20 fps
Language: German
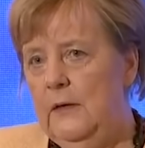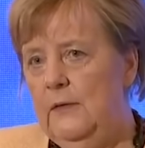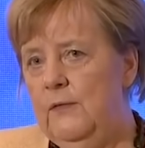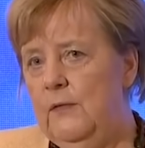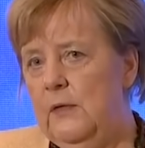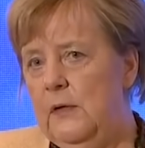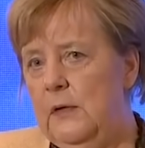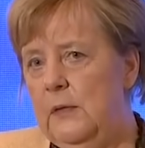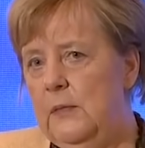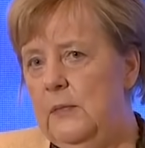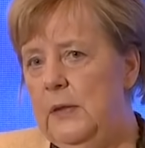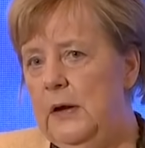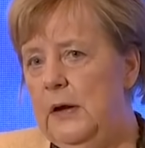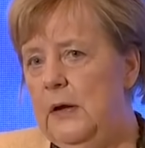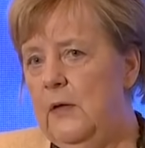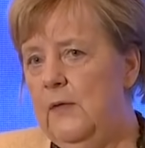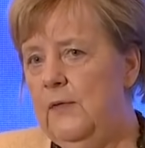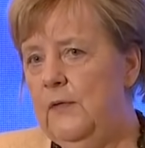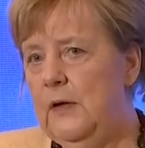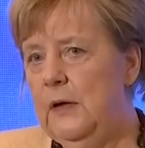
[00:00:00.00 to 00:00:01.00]
Ich will im
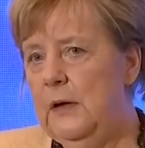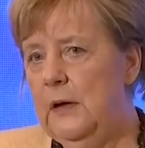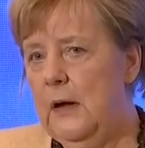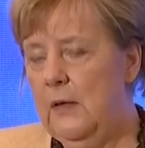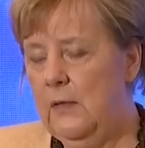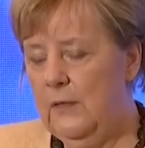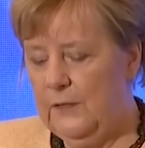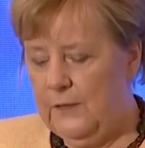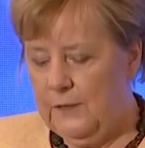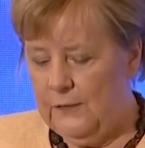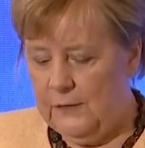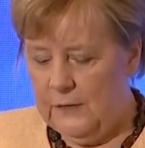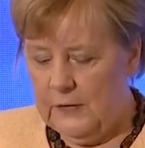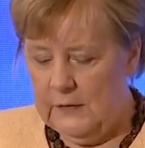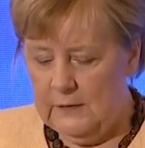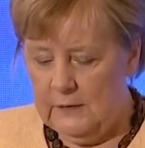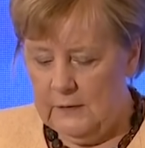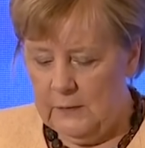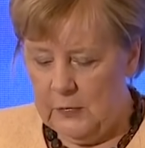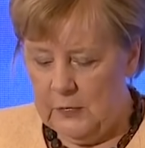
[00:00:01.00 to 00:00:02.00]
Blick auf den
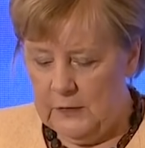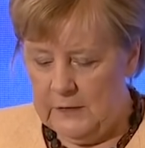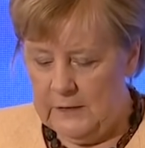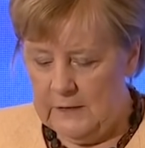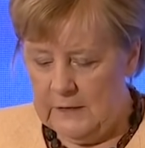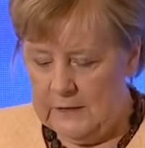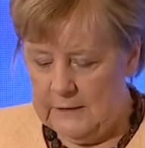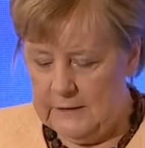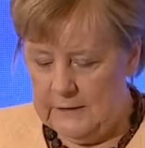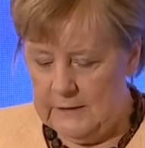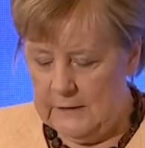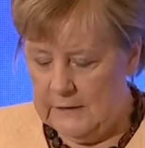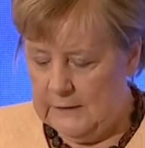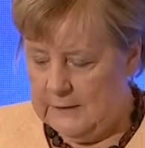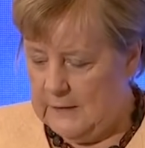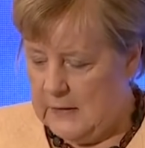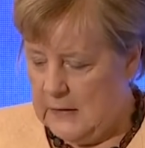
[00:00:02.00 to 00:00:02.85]
Nahostfriedensprozess äh,